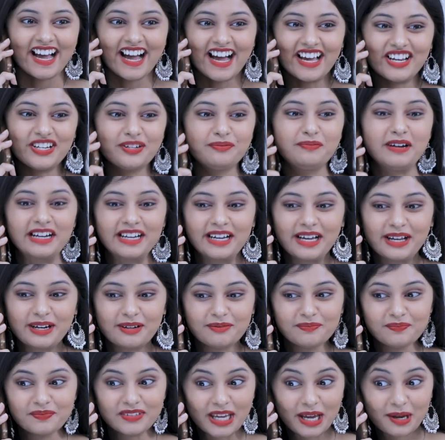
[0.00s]
హలో
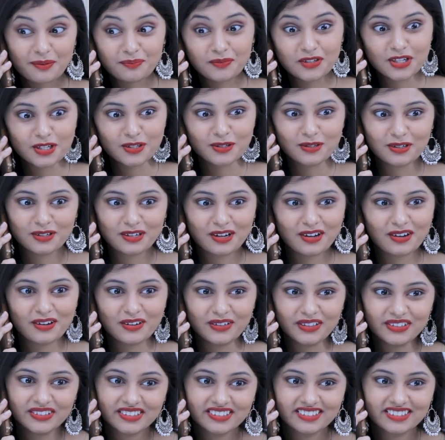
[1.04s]
బంగారం ఏం చేస్తున్నావు